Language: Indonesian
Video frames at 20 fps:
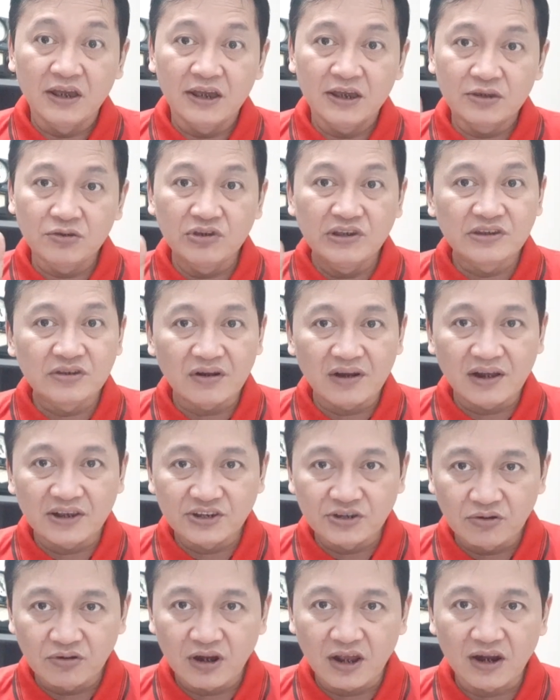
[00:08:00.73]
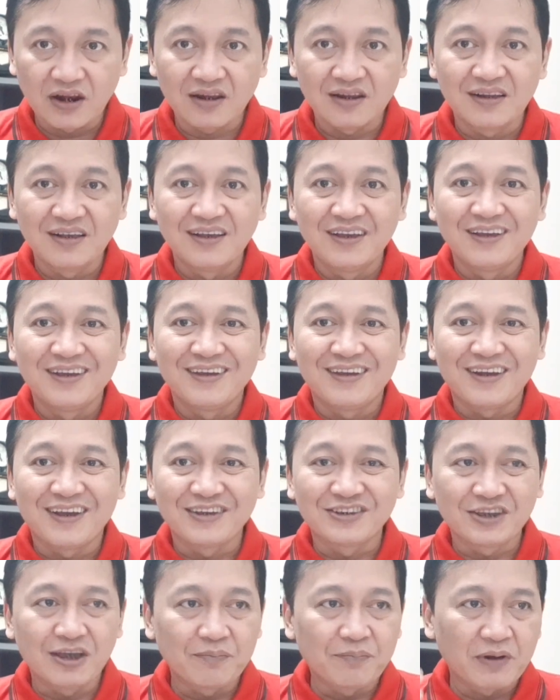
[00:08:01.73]
Itu internasional. Nah,
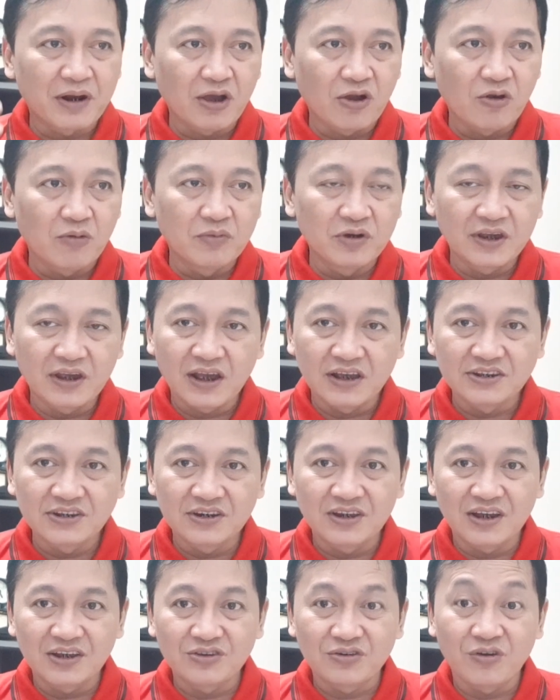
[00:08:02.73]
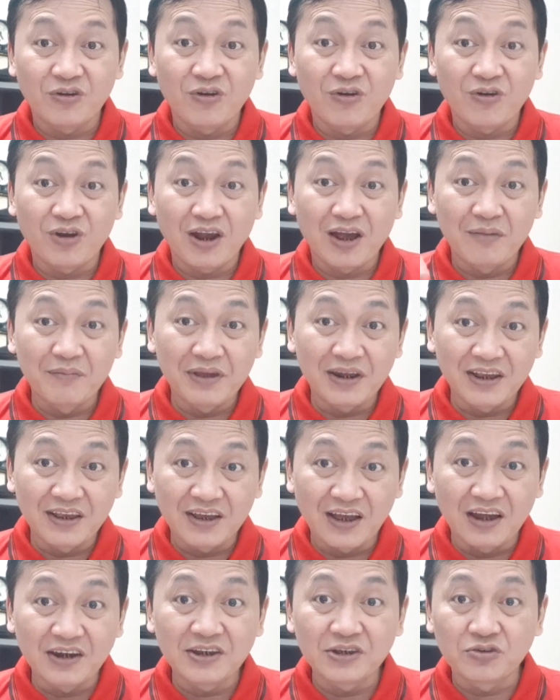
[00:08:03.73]
saya pernah komunikasi dengan seorang
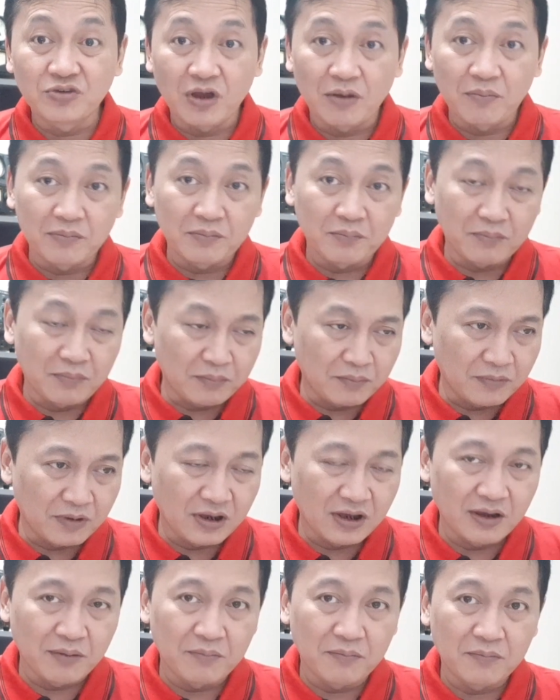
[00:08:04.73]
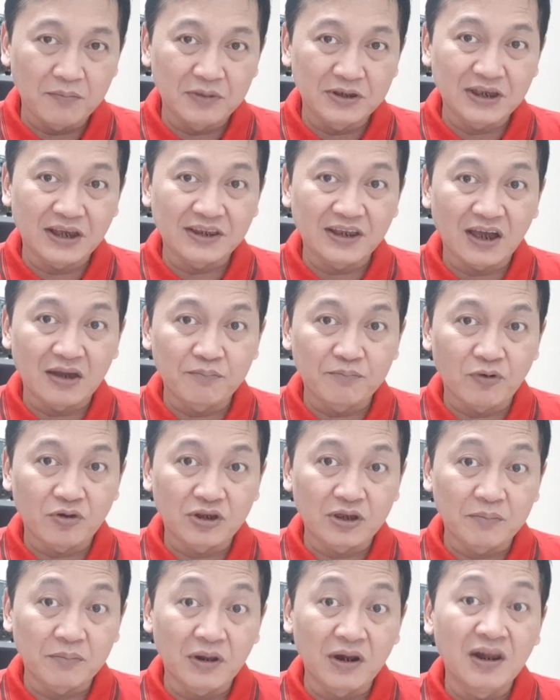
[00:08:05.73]
Amerika, dia juga uh, menyatakan
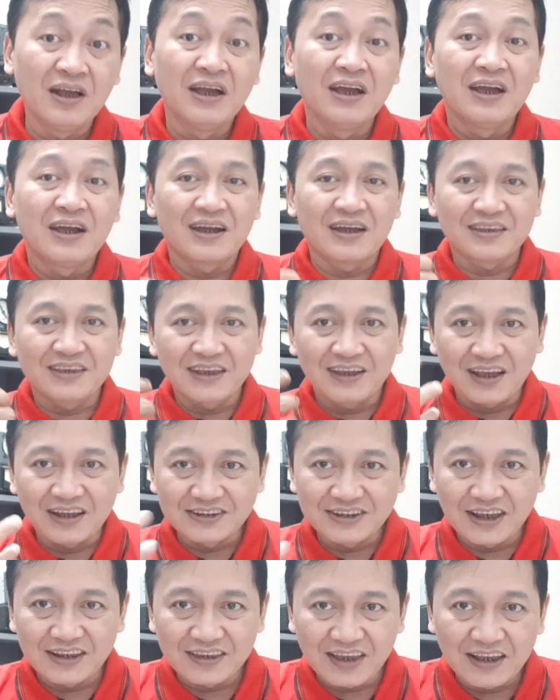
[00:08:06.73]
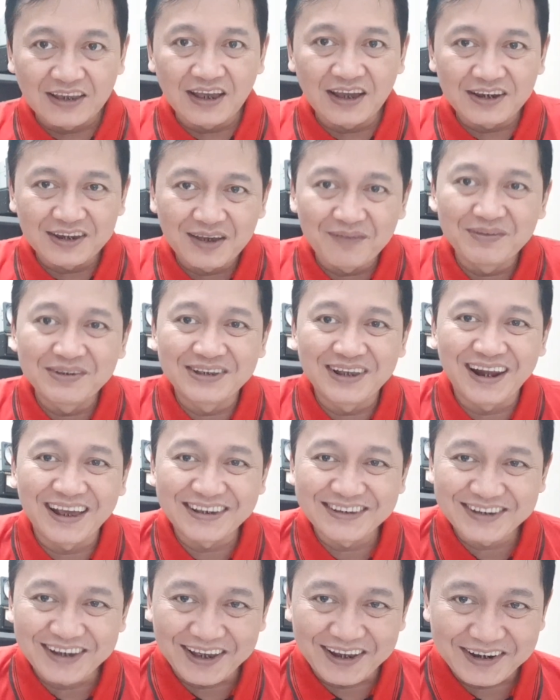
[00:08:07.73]
portable ketika saya tanya dia
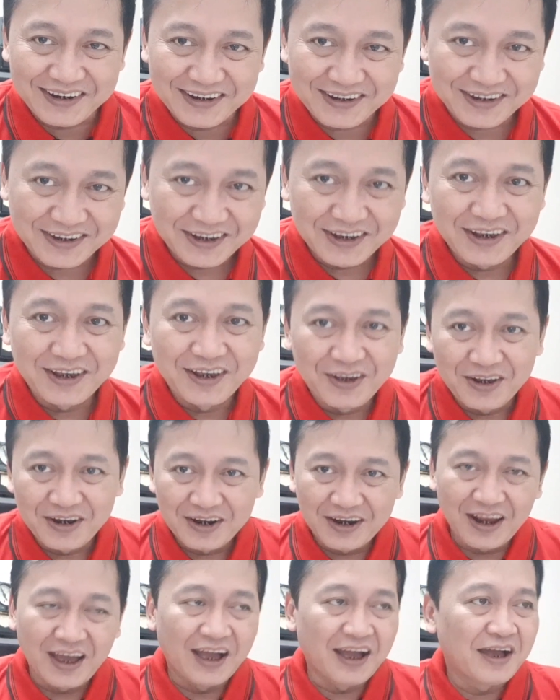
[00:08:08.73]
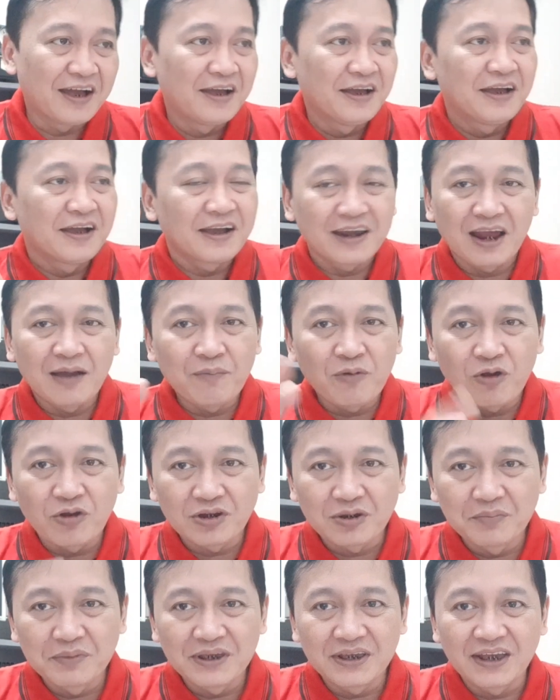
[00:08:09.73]
menjelaskan. Nah, kenapa
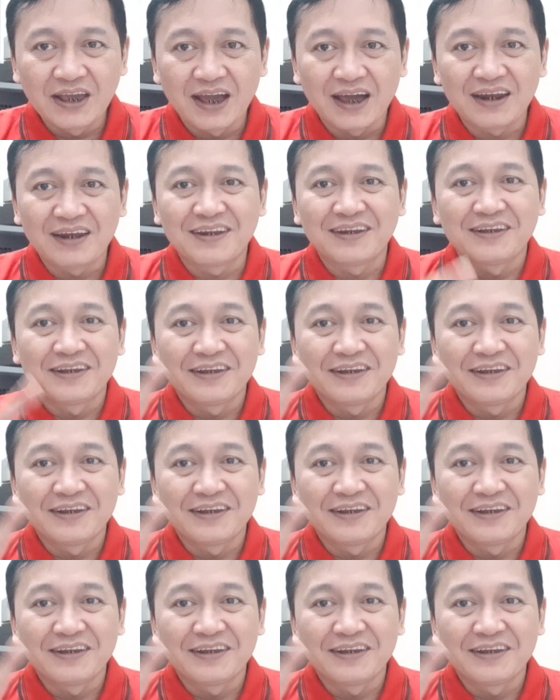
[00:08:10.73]
kok demikian?